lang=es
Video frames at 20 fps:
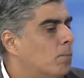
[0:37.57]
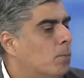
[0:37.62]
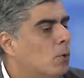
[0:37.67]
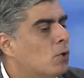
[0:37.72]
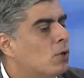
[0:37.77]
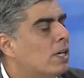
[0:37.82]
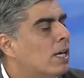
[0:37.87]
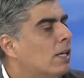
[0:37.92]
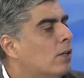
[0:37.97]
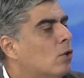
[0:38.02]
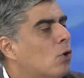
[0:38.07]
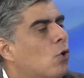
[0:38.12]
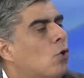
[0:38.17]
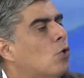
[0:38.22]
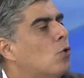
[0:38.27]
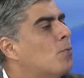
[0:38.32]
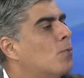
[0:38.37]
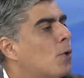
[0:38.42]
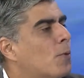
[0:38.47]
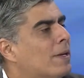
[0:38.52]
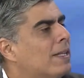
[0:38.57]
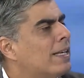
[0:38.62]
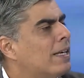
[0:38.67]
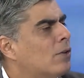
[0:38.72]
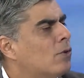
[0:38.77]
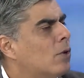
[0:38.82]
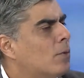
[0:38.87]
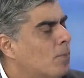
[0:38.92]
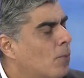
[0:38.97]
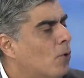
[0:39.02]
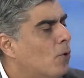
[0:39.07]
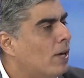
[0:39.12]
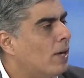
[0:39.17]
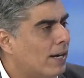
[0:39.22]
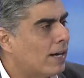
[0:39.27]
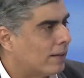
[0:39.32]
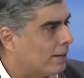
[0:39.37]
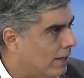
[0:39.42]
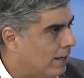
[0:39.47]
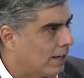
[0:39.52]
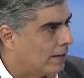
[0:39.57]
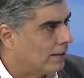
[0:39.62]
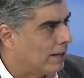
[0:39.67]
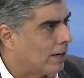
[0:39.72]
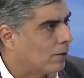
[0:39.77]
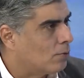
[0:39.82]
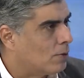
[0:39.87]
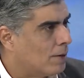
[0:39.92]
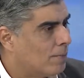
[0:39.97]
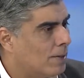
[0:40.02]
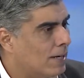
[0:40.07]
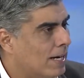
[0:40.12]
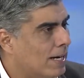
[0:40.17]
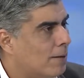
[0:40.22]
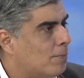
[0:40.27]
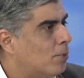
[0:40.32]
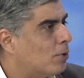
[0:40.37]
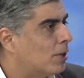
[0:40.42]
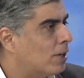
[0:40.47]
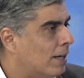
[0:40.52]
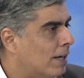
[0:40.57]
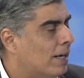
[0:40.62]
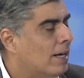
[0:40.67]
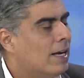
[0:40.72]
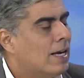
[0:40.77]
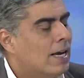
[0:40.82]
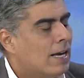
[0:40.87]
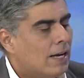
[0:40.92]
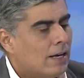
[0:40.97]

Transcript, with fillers: poniendo o comprometiendo el poder de, alguna manera, porque eh,